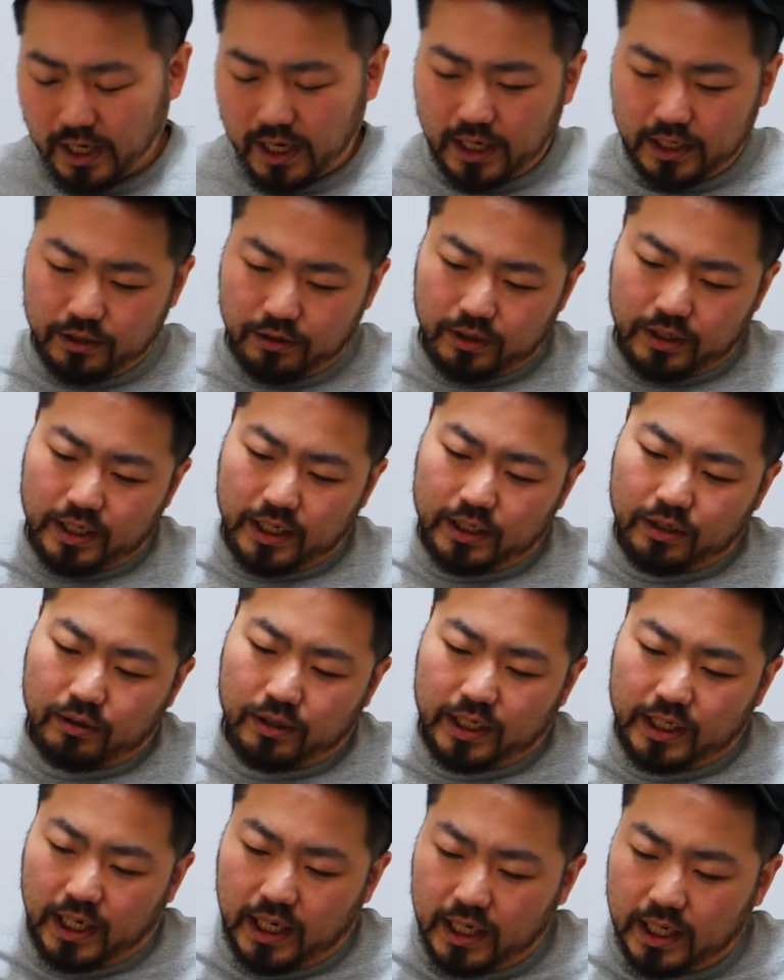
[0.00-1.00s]
永ジョッキー、ちょっ
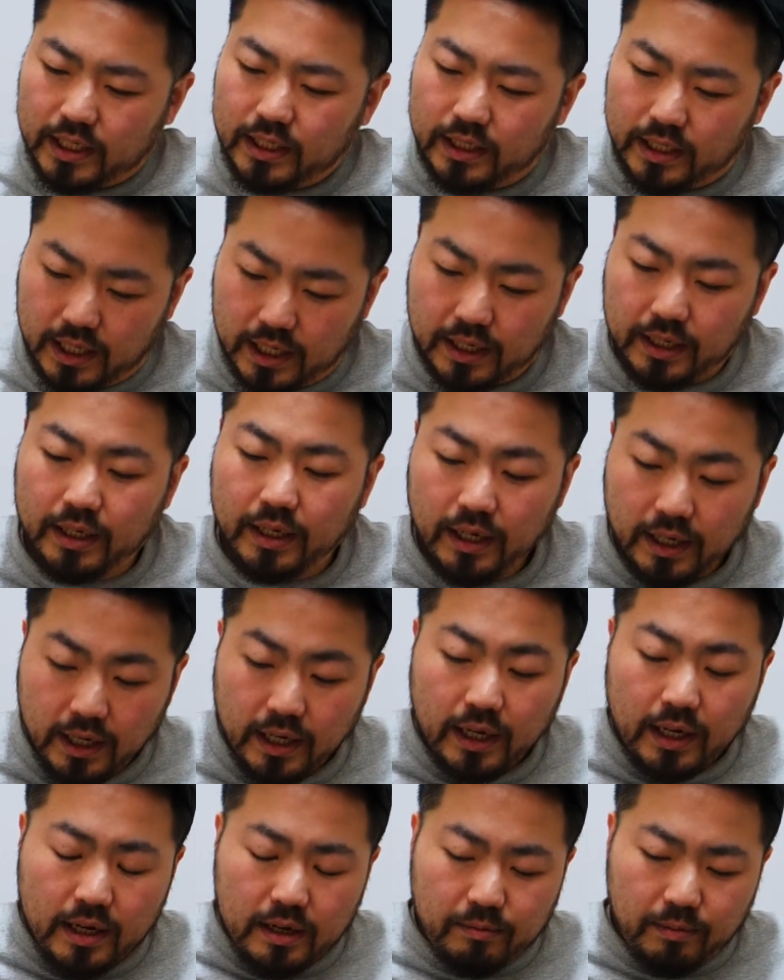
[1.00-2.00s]
と期待ですね。
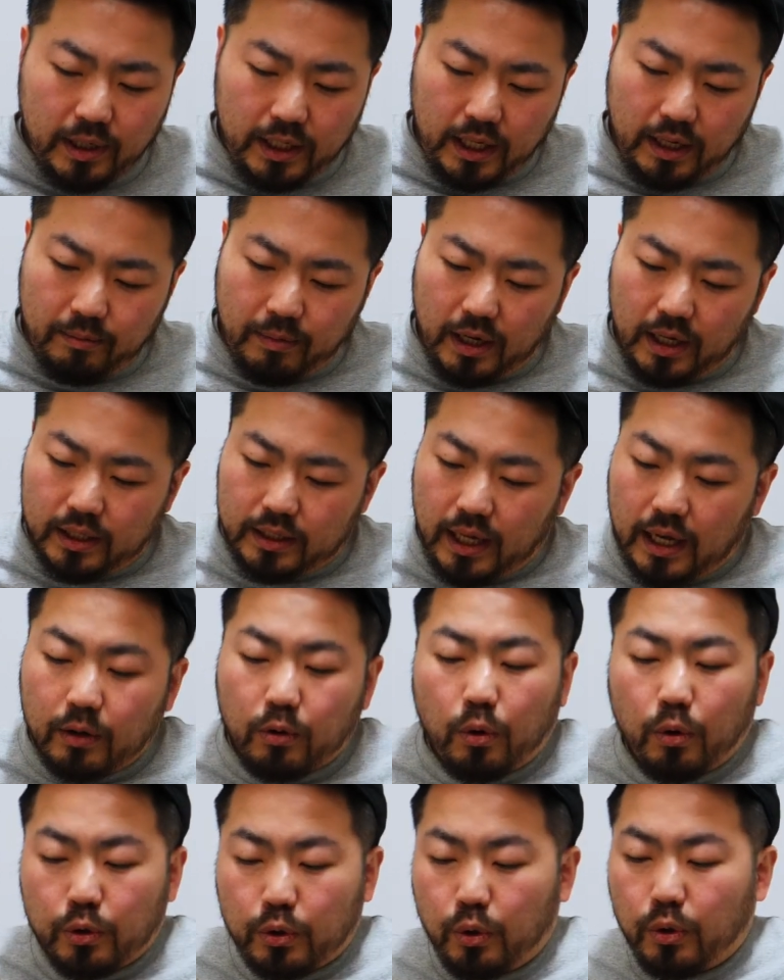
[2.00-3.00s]
まあ、で、まあ、対
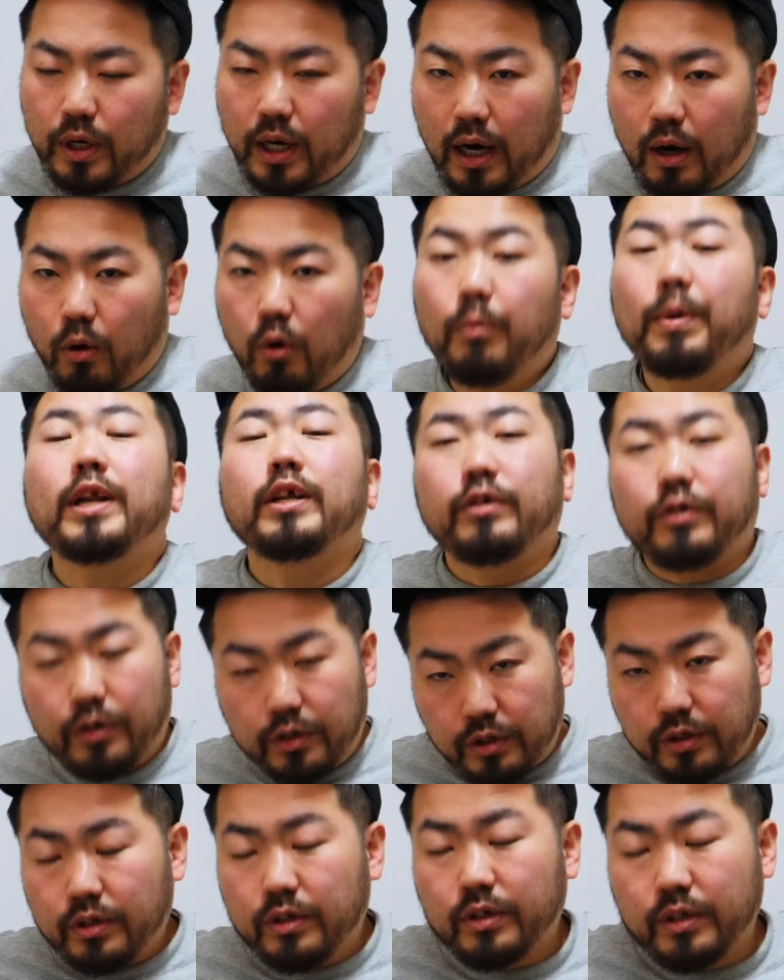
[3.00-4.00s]
抗評価、
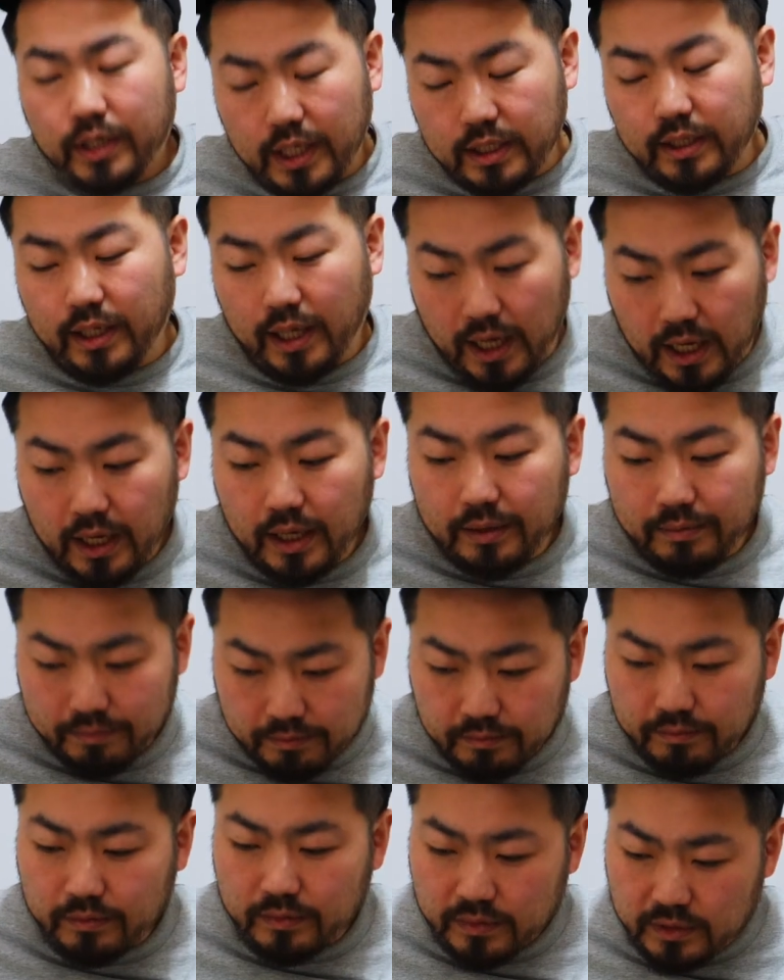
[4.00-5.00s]
オベルニュですね。
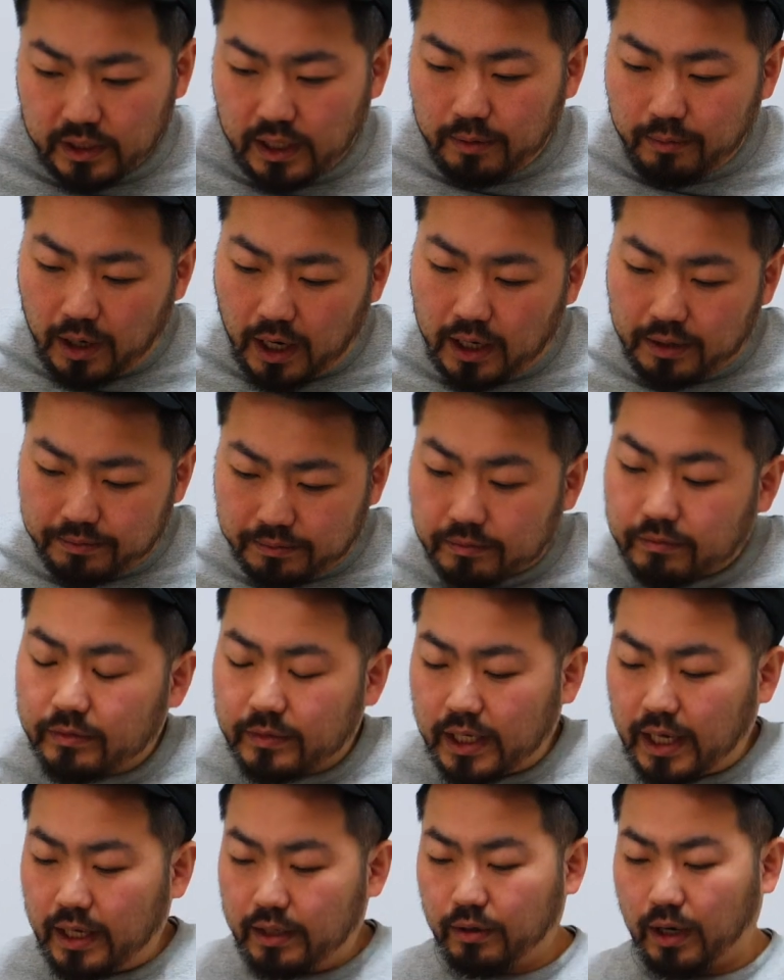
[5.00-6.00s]
で、まあ、
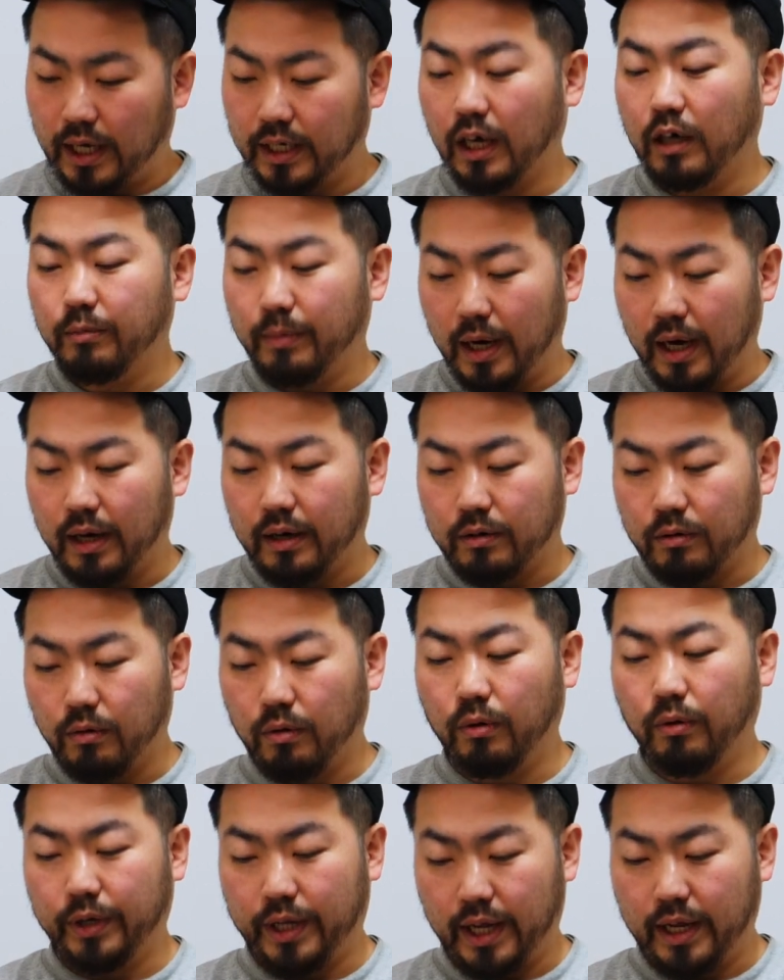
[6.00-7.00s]
えっ、ー、と、穴馬
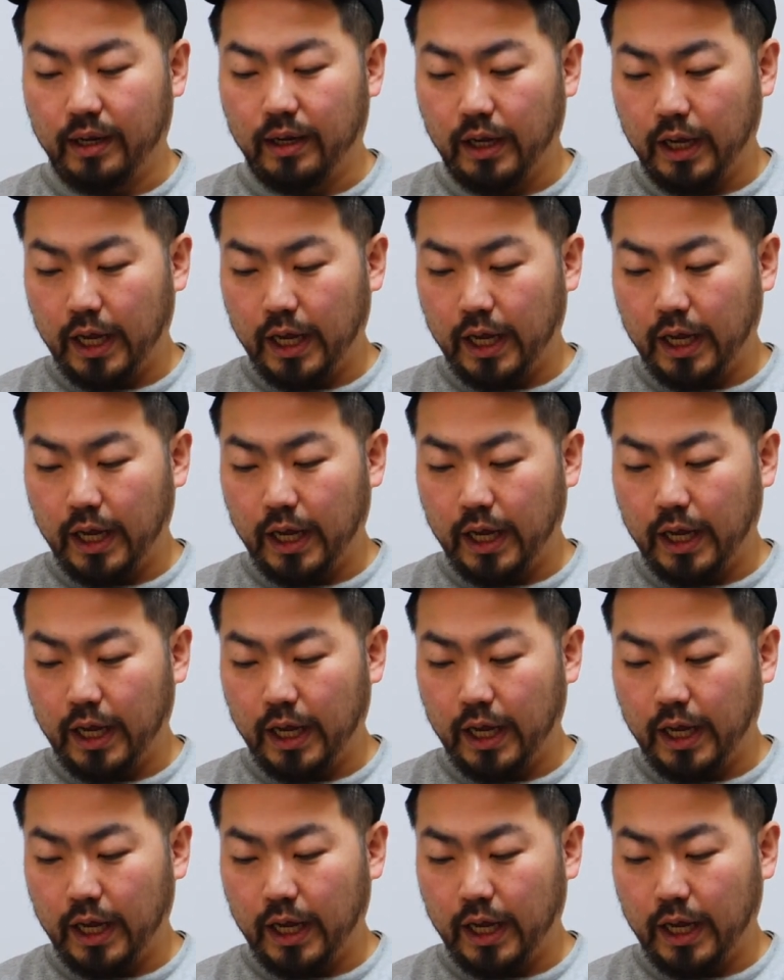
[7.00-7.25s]
候補で、